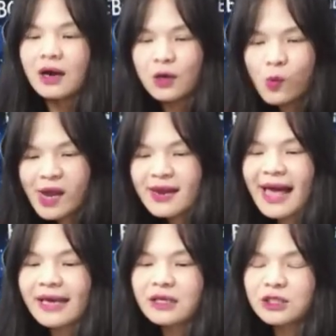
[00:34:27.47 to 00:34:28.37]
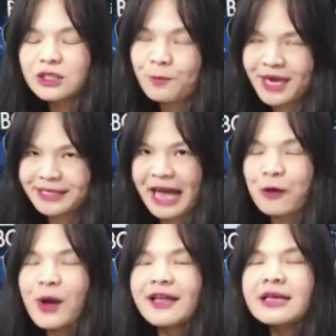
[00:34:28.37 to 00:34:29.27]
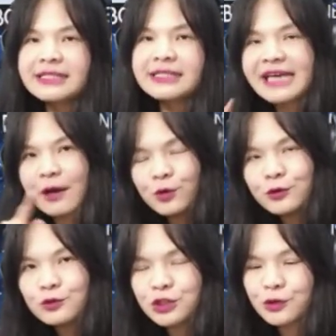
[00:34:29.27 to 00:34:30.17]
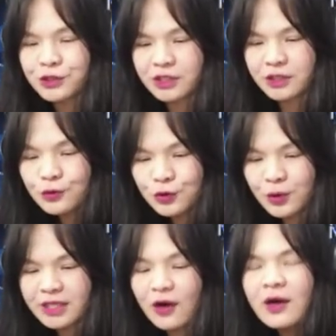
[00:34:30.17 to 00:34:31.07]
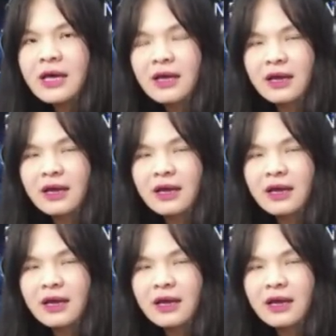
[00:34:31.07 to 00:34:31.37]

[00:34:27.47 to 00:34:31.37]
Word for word: 而未来一周北台湾体感温度只有十度左右，